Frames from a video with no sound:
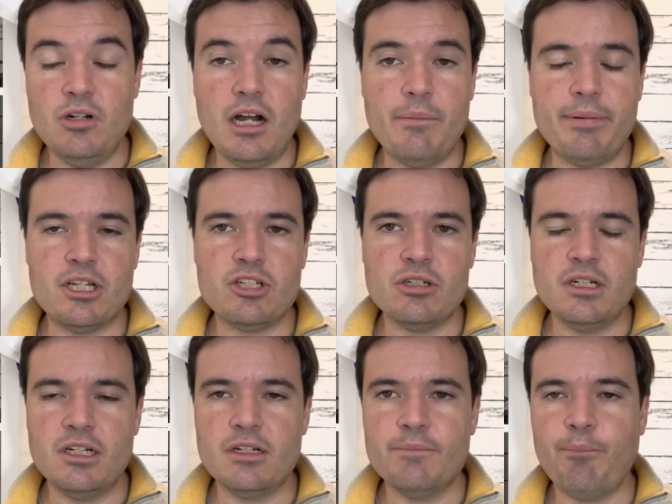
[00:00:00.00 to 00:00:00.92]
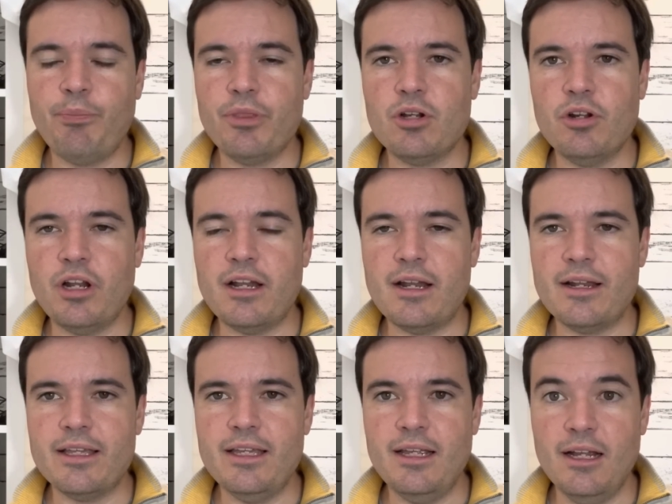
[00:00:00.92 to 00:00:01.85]
a presionar con
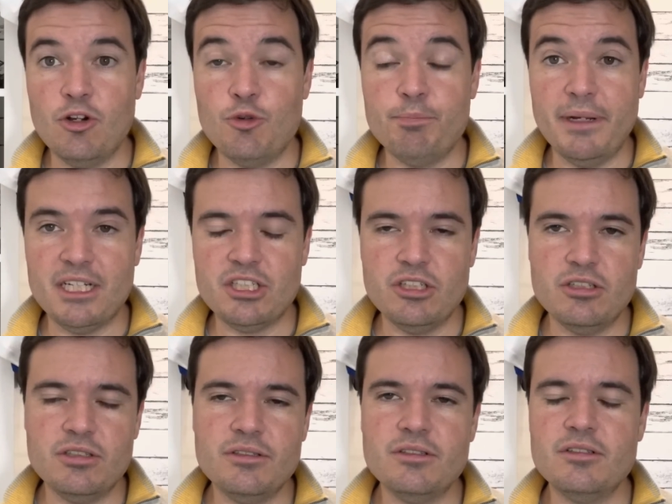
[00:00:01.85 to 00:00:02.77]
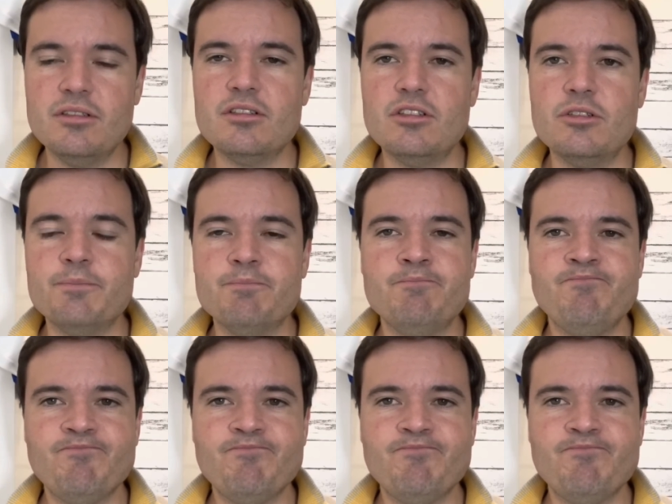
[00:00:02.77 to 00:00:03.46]
energía, con pasión, con